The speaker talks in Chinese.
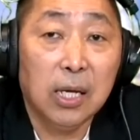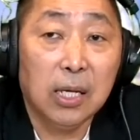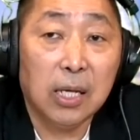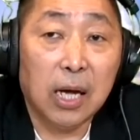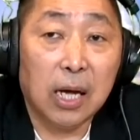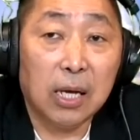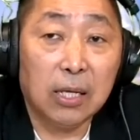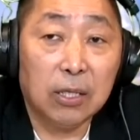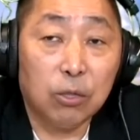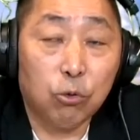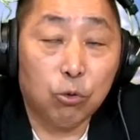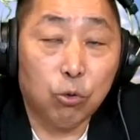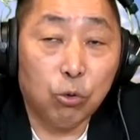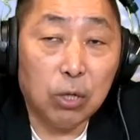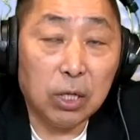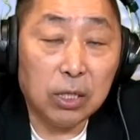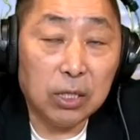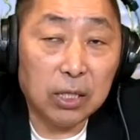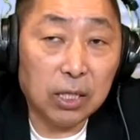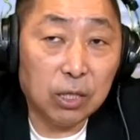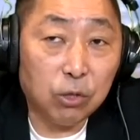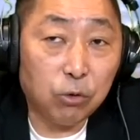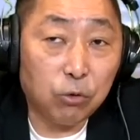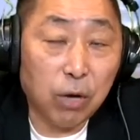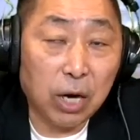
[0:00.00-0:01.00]
那除了
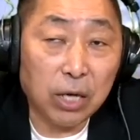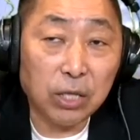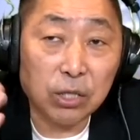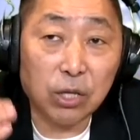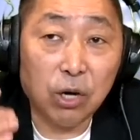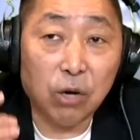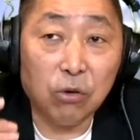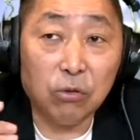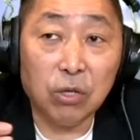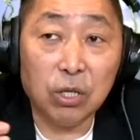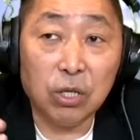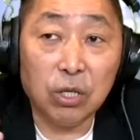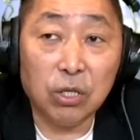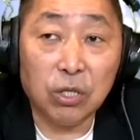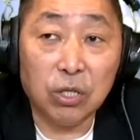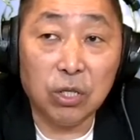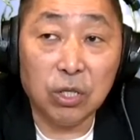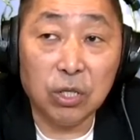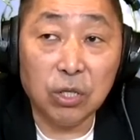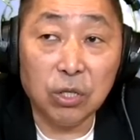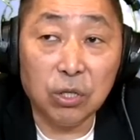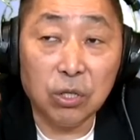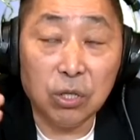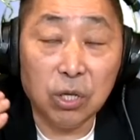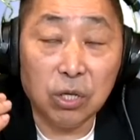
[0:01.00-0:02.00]
这个 dress code
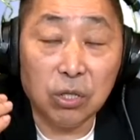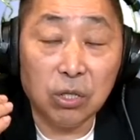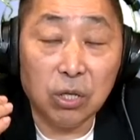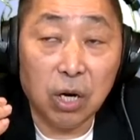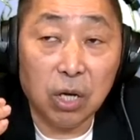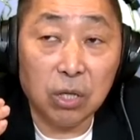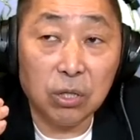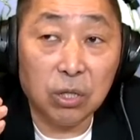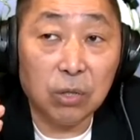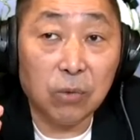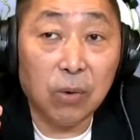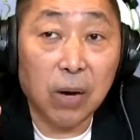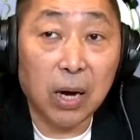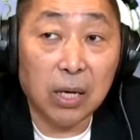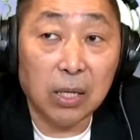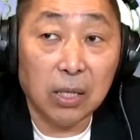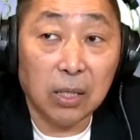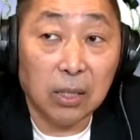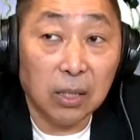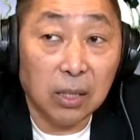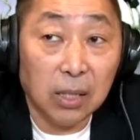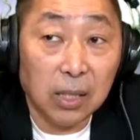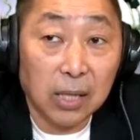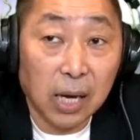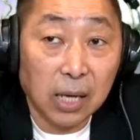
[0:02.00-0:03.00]
之呃之外，
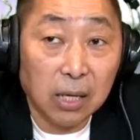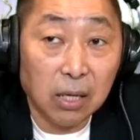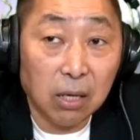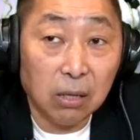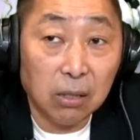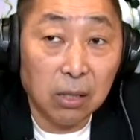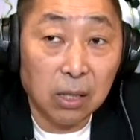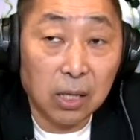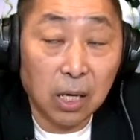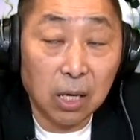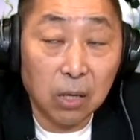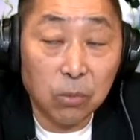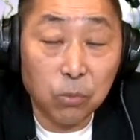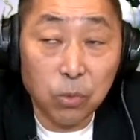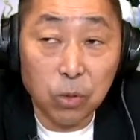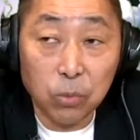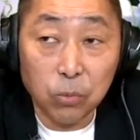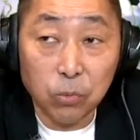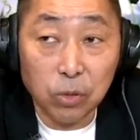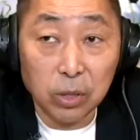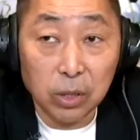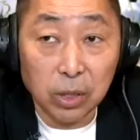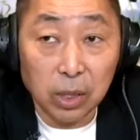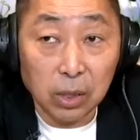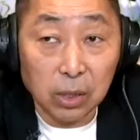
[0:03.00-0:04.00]
你你看到你看到莫
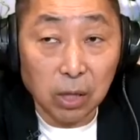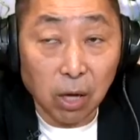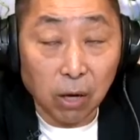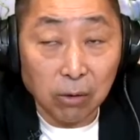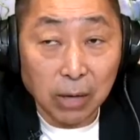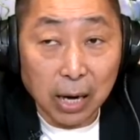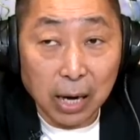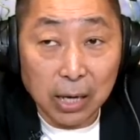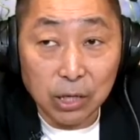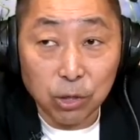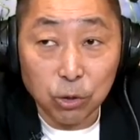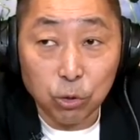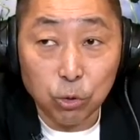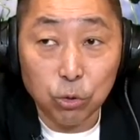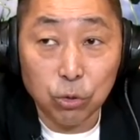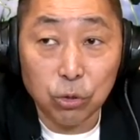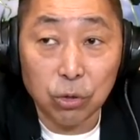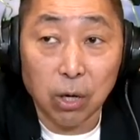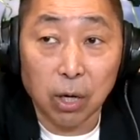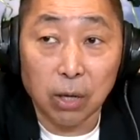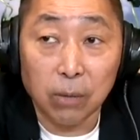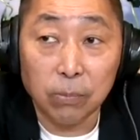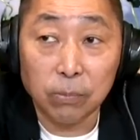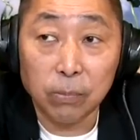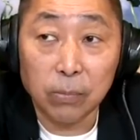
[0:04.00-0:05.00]
莫迪到哪里
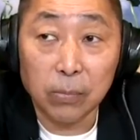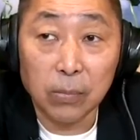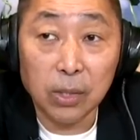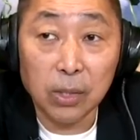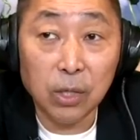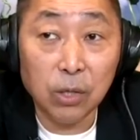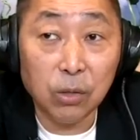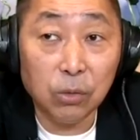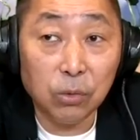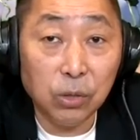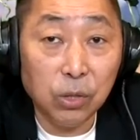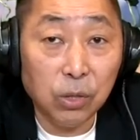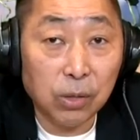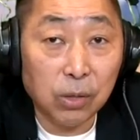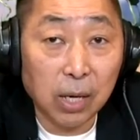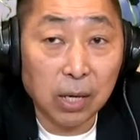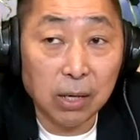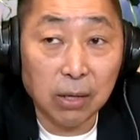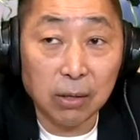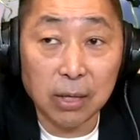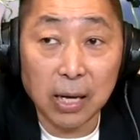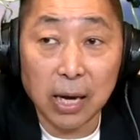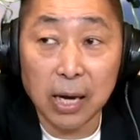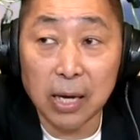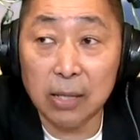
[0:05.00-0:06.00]
去啊？你有你有看
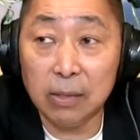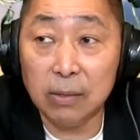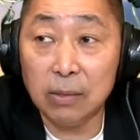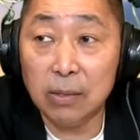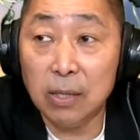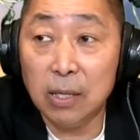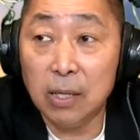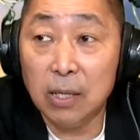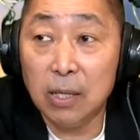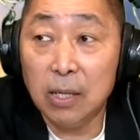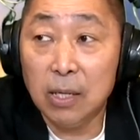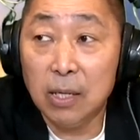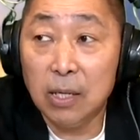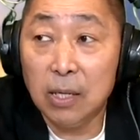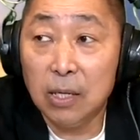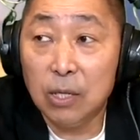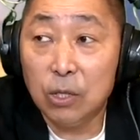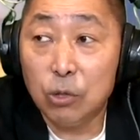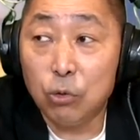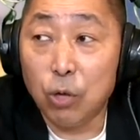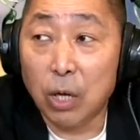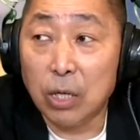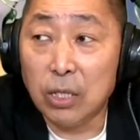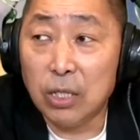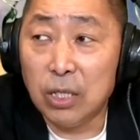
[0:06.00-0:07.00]
到他
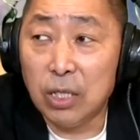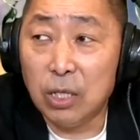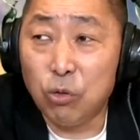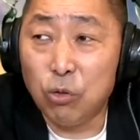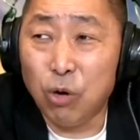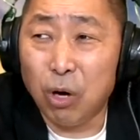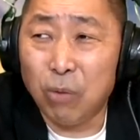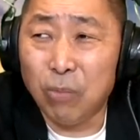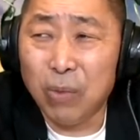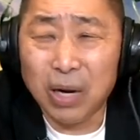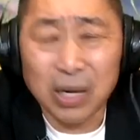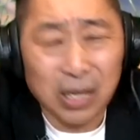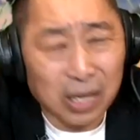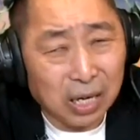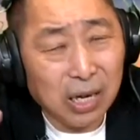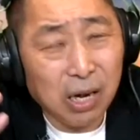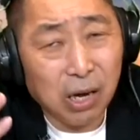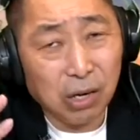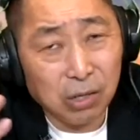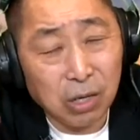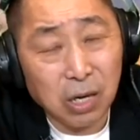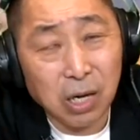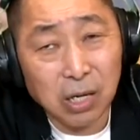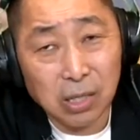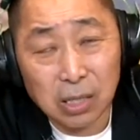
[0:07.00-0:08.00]
穿西装吗？可
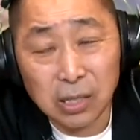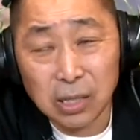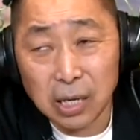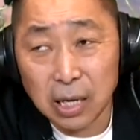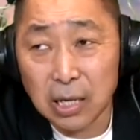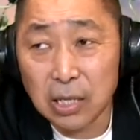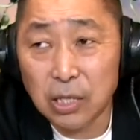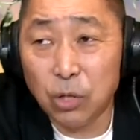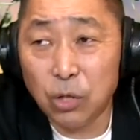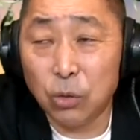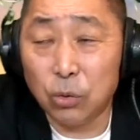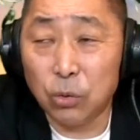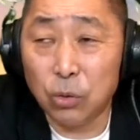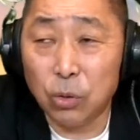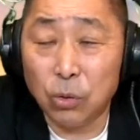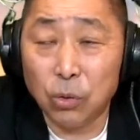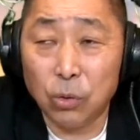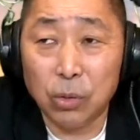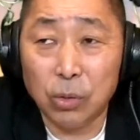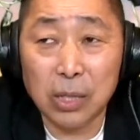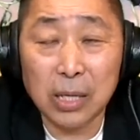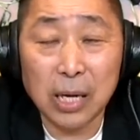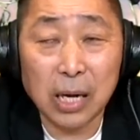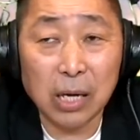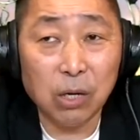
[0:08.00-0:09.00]
能可可能有
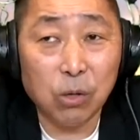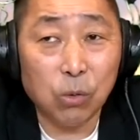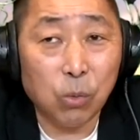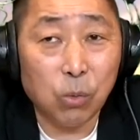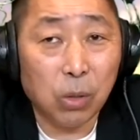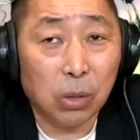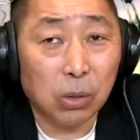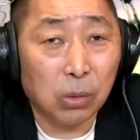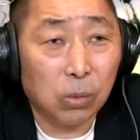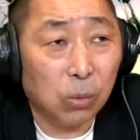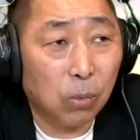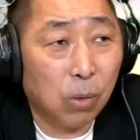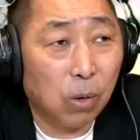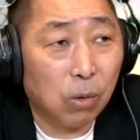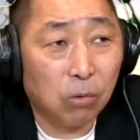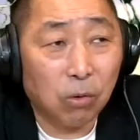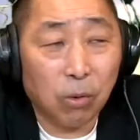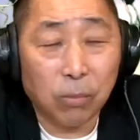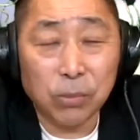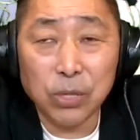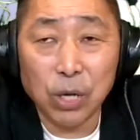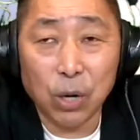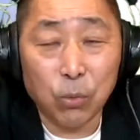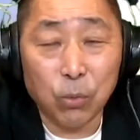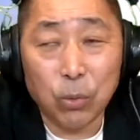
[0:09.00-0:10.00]
有人看到我我
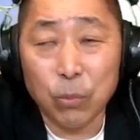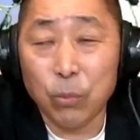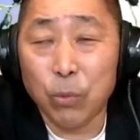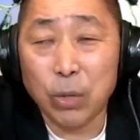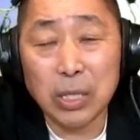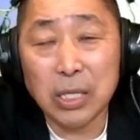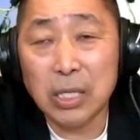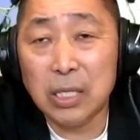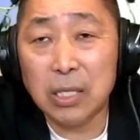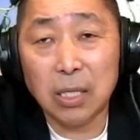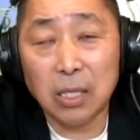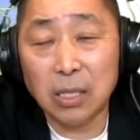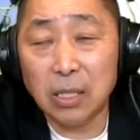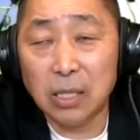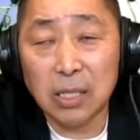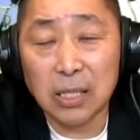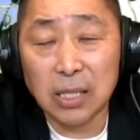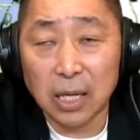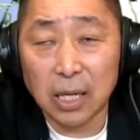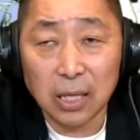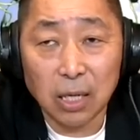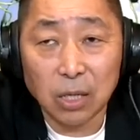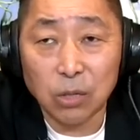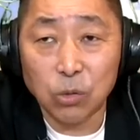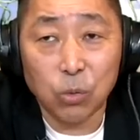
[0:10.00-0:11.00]
我不晓得我我印印
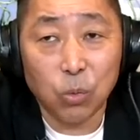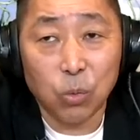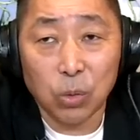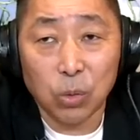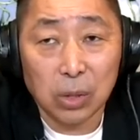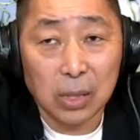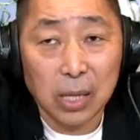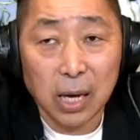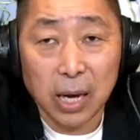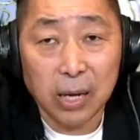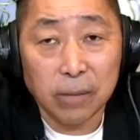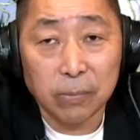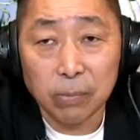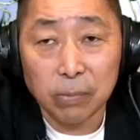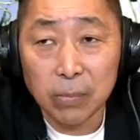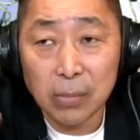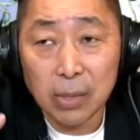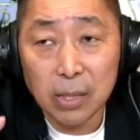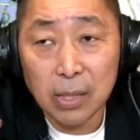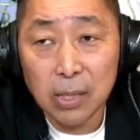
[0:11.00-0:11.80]
象当中我在。